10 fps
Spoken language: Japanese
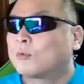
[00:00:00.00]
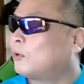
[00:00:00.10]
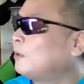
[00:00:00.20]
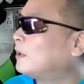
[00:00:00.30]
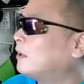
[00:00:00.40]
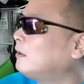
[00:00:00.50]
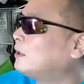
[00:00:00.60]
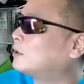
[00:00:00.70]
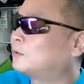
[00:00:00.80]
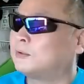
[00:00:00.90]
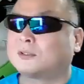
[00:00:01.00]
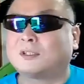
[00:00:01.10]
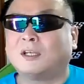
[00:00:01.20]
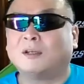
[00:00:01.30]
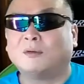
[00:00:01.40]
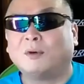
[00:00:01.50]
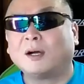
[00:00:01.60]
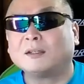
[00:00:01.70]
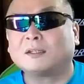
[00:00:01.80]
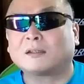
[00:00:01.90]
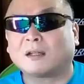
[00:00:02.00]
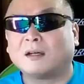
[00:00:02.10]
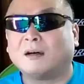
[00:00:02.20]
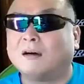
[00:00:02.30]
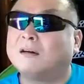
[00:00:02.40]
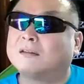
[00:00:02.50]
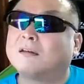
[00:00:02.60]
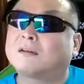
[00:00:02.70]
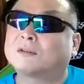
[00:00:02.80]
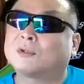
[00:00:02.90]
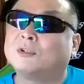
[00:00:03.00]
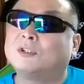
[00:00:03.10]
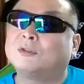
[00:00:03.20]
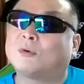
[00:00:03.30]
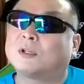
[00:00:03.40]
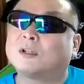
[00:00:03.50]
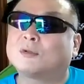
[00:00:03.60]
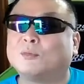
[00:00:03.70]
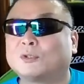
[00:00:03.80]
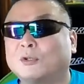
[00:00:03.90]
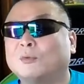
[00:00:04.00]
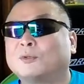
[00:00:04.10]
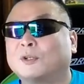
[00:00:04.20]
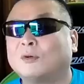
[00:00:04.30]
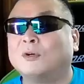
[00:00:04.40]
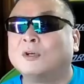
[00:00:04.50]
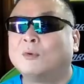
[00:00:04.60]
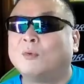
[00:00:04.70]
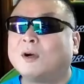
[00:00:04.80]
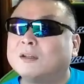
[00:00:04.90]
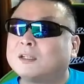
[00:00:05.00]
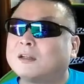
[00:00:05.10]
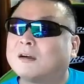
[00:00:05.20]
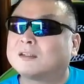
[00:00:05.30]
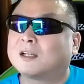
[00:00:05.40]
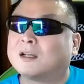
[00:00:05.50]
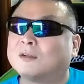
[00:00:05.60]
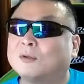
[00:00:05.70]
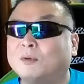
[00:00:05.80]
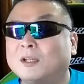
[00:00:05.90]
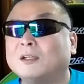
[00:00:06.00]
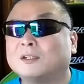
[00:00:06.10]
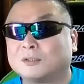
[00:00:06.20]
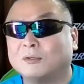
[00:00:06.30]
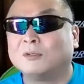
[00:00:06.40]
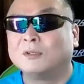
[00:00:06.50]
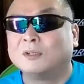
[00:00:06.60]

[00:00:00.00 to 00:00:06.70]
これは何でしようって分かってたらああなんかそれにいいのかなと思って飲むけど分かってなかったら飲まないでしょ